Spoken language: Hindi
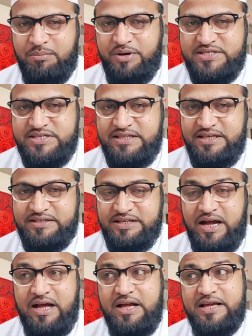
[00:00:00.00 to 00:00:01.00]
मकसद ये था
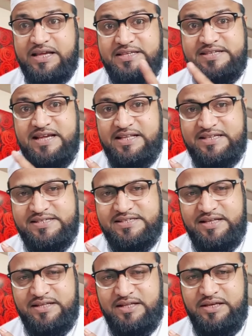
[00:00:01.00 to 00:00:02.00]
कि ज़्यादा से
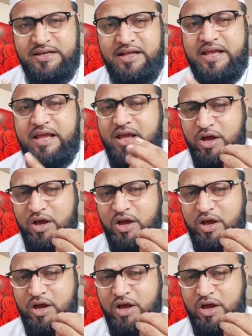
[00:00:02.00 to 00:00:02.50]
ज़्यादा दिन लगे